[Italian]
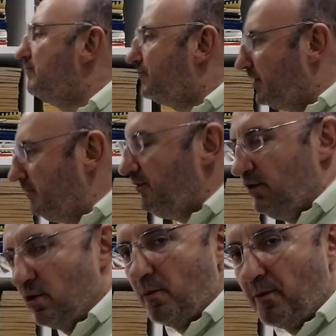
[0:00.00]
si
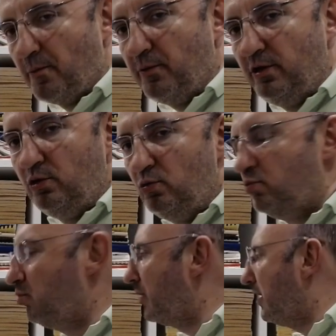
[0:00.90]
dividono proprio in
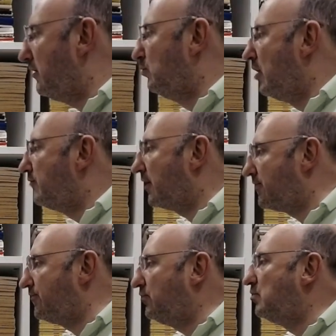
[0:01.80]
due, in due
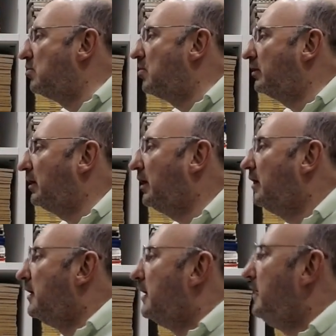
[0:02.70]
fazioni.
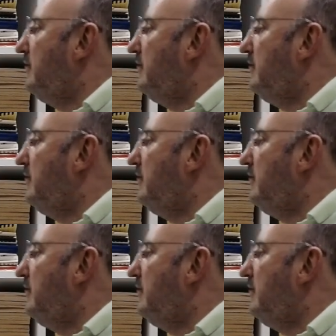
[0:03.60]
I